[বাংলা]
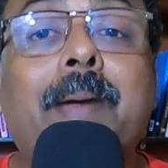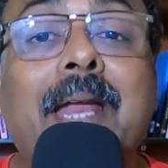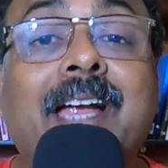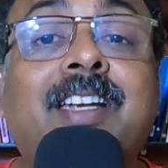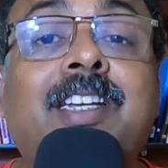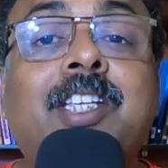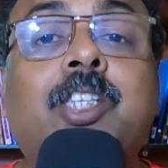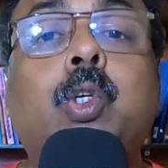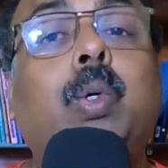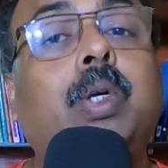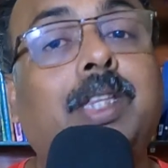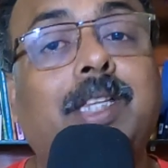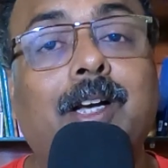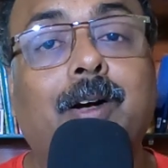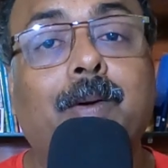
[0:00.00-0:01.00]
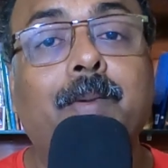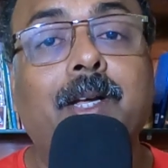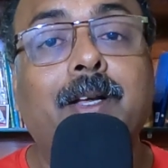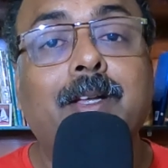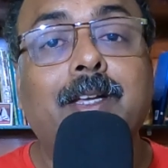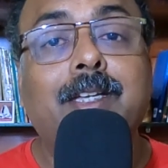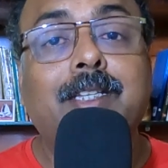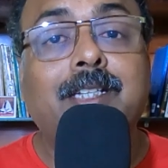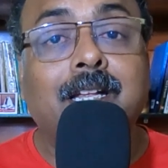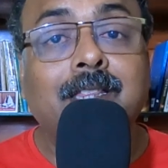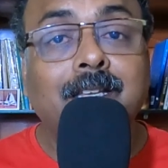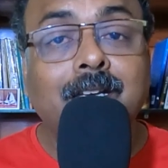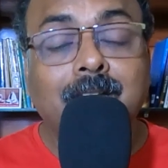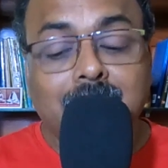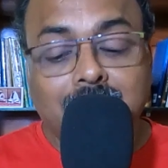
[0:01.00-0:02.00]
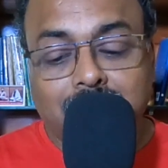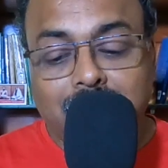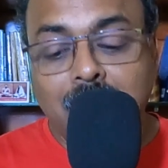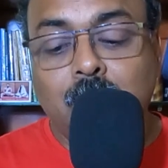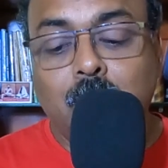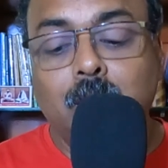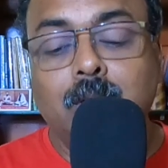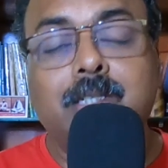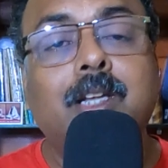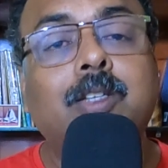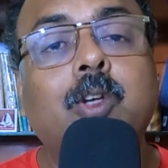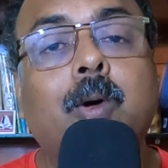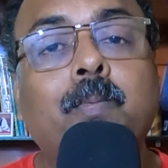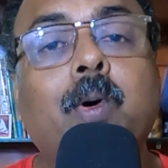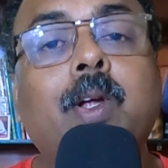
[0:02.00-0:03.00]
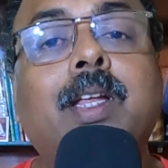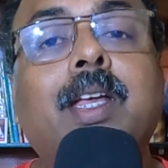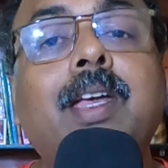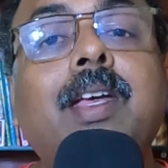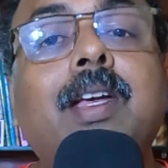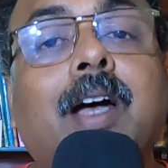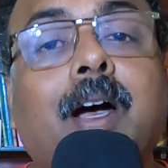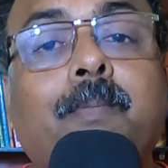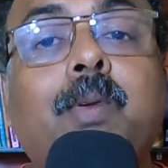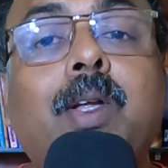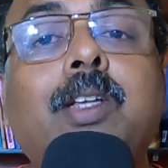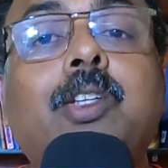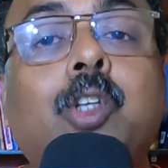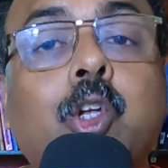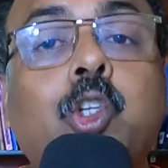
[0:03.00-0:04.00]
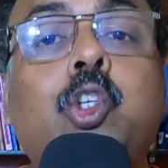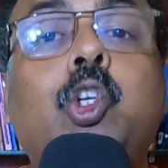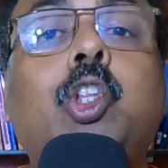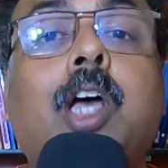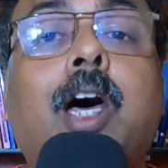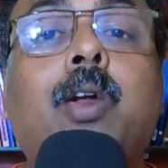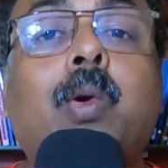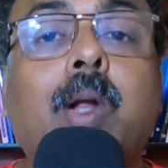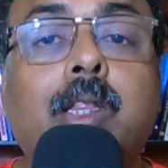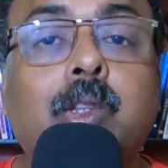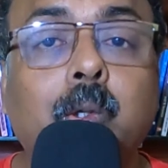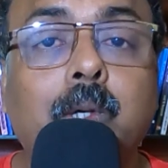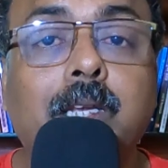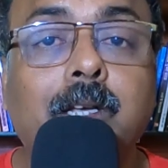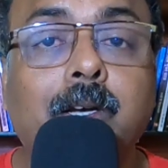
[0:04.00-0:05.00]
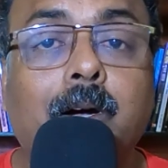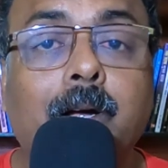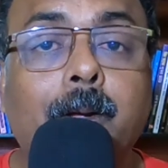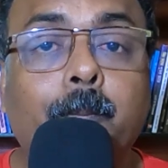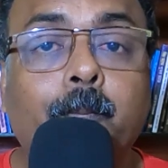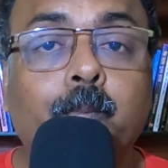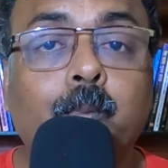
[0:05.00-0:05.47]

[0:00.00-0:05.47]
প্র্যাকটিস করতে হবে যাতে সেই টুলসটা সম্পর্কে আপনার স্বচ্ছ ধারণা তৈরি হয়